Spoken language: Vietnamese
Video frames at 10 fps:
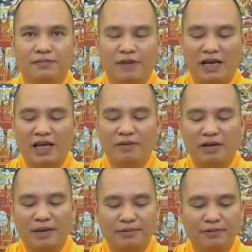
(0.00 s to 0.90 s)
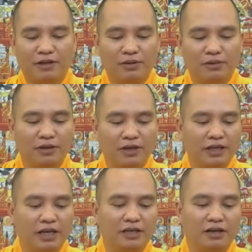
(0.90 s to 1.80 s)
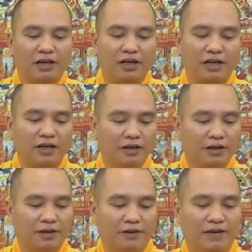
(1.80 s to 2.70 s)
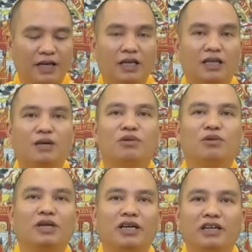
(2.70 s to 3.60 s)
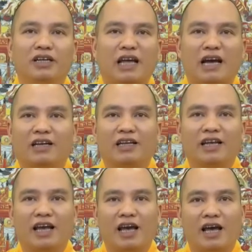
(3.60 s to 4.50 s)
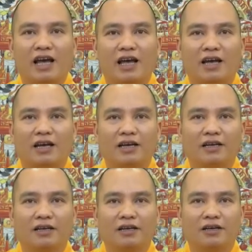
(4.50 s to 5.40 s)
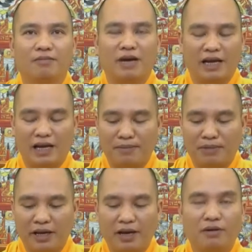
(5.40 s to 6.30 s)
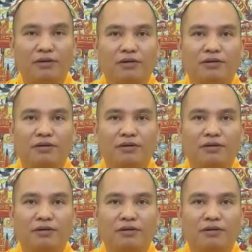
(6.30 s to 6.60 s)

bé lên và gặp chúng tôi thì chúng tôi hướng dẫn cho là về nhất tâm tụng kinh địa tạng ở tại nhà bà ấy làm theo